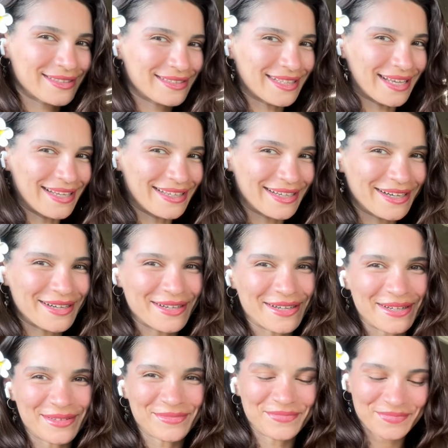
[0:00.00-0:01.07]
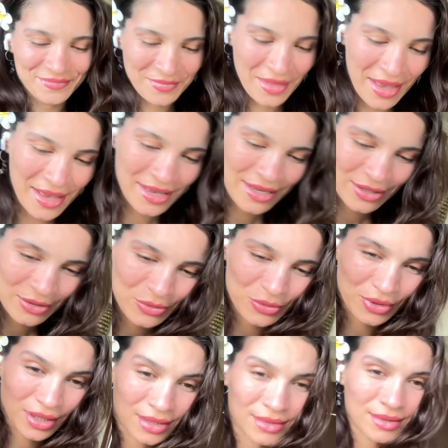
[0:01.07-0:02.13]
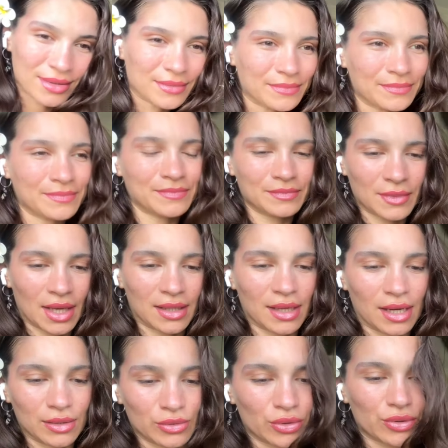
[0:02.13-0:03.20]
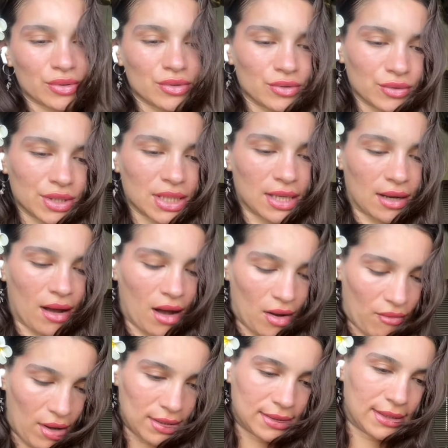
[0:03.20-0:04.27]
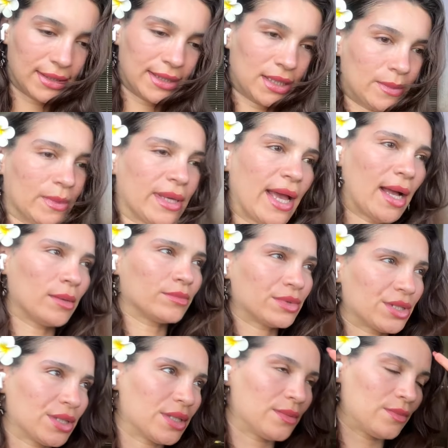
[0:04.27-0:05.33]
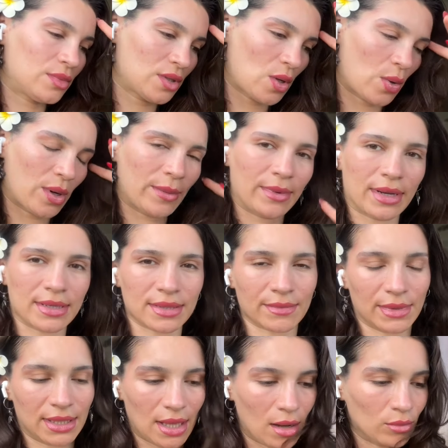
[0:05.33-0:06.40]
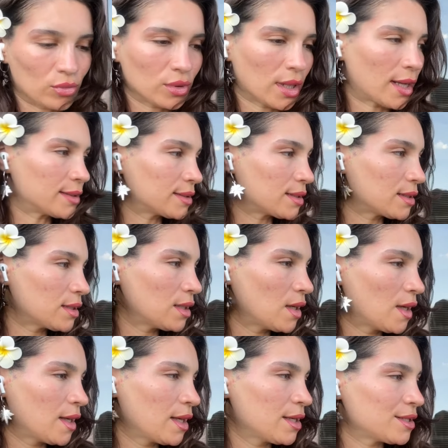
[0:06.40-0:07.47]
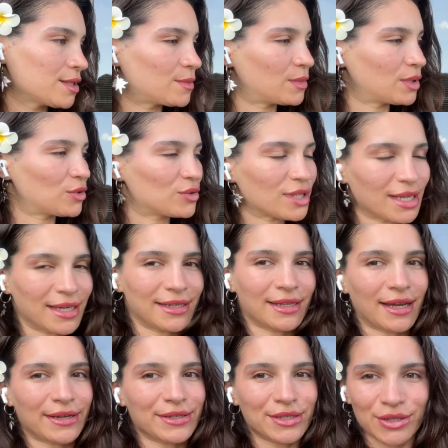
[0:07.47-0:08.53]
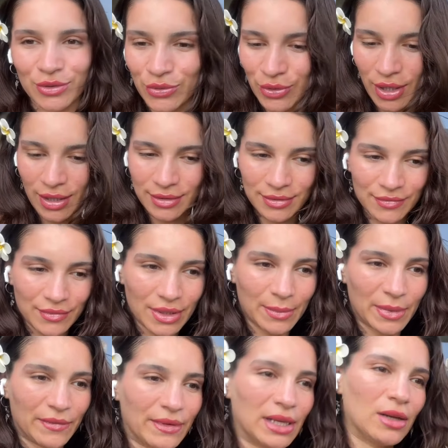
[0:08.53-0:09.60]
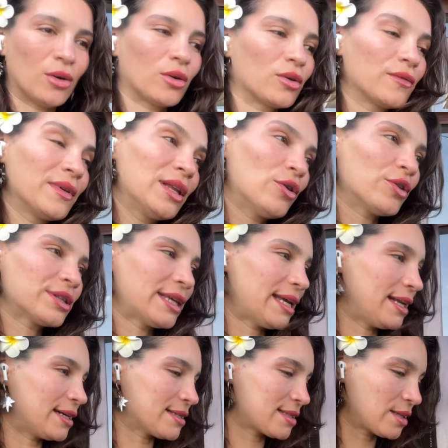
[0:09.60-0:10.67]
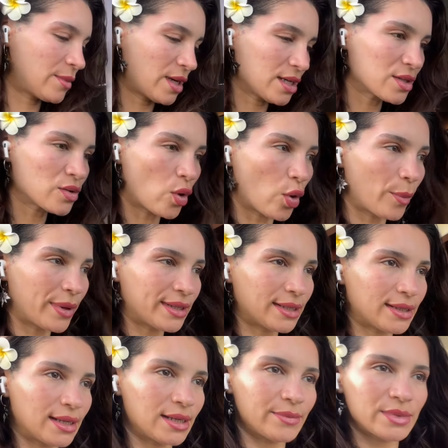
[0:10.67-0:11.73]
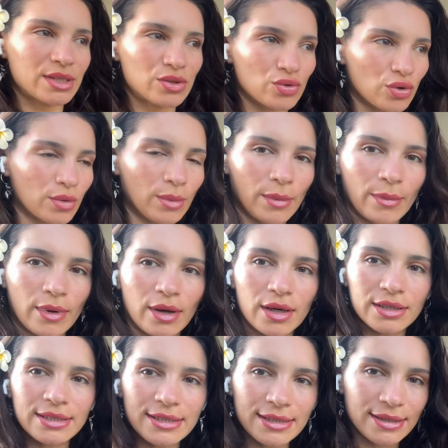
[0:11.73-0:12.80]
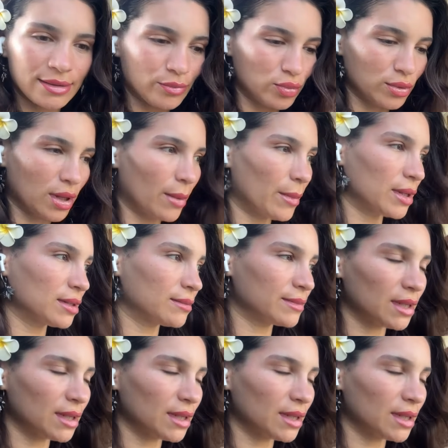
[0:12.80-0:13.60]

Selam. Uyandım. Ya daha doğrusu işte kahvaltıya gidip gelmiştim. Sonra biraz midem bulandı. Şimdi güzel enerjik uyandım ve bir vlog. Vlog değil aslında biraz sohbet edelim istiyorum ama açıyı bulamadım,